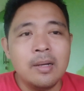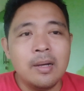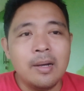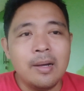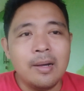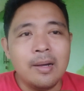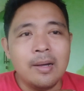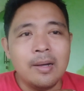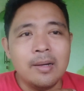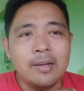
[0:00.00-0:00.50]

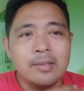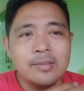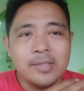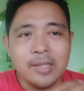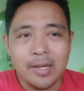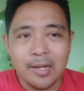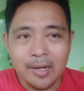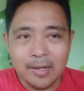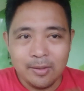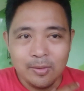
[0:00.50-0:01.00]
uh,
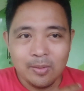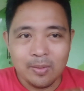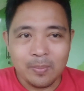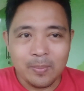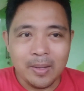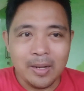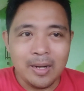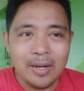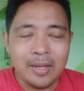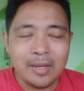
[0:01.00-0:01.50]
jalan
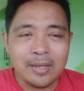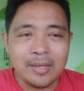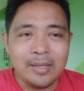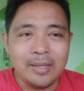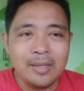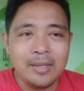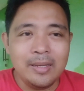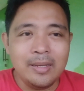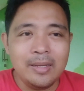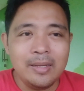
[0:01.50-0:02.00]
normal
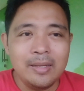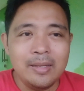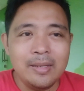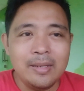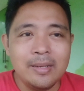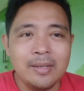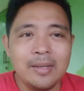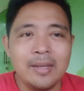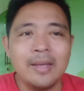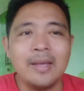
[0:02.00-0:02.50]
lagi
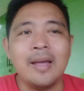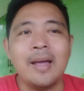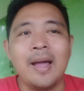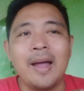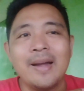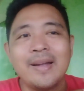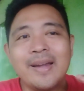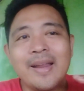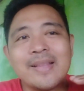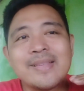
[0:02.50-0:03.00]

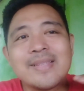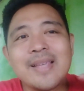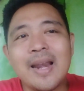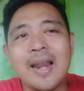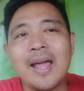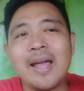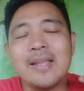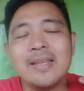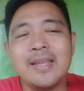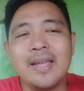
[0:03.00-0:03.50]
ada
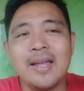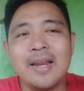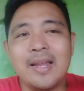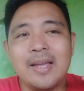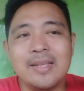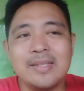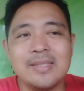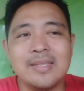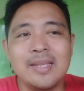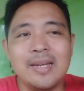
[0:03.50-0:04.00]
celahnya
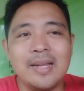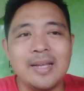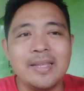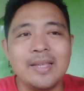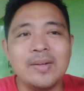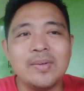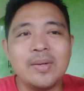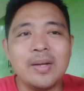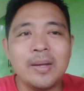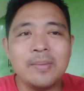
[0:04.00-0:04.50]
lah
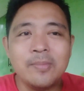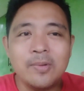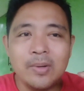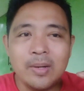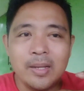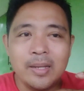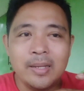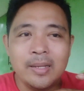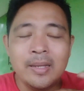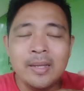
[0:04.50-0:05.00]
istilahnya udah
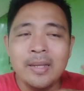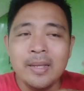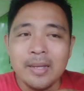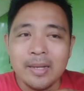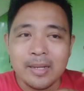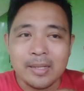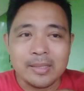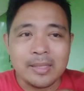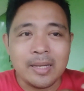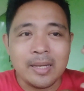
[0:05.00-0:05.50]
mulai
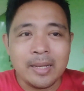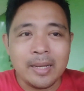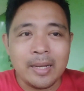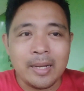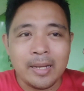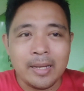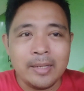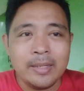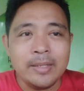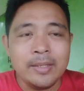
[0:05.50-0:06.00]

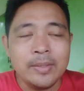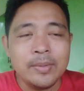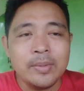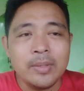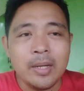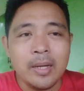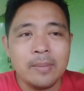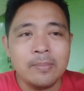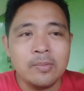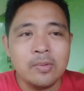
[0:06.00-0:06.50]
ketegangan ini
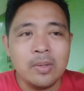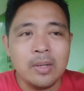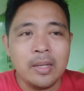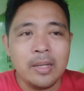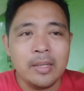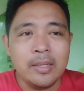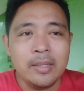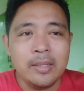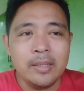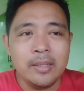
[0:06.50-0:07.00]
udah
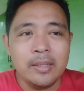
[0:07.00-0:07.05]
mulai